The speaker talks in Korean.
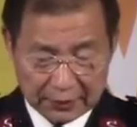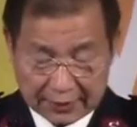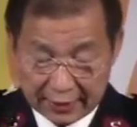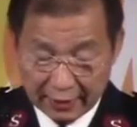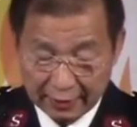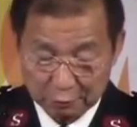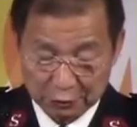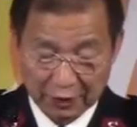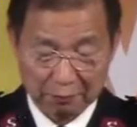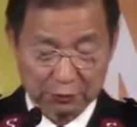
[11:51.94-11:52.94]
자,
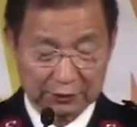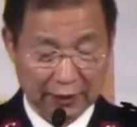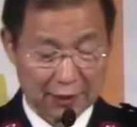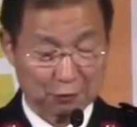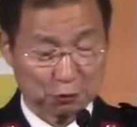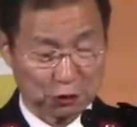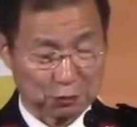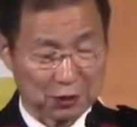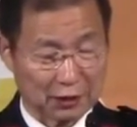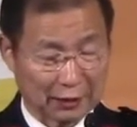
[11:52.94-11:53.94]
우리 한번 다시
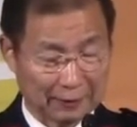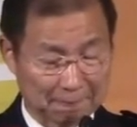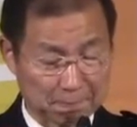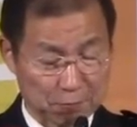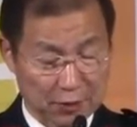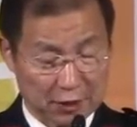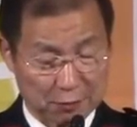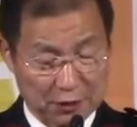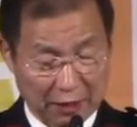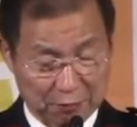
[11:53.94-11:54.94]
보십시다.
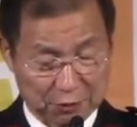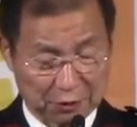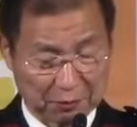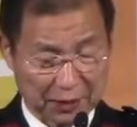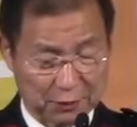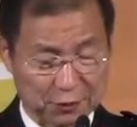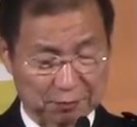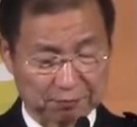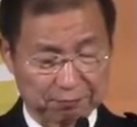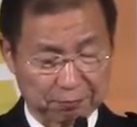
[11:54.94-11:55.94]
13절
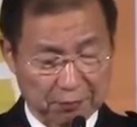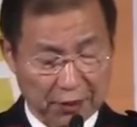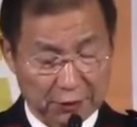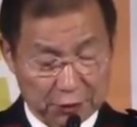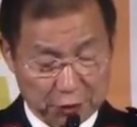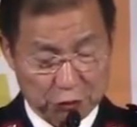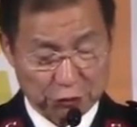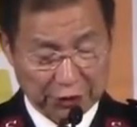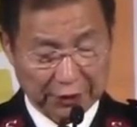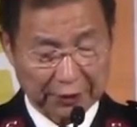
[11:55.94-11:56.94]
말씀 너희
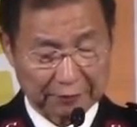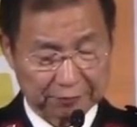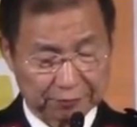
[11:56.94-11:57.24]
중에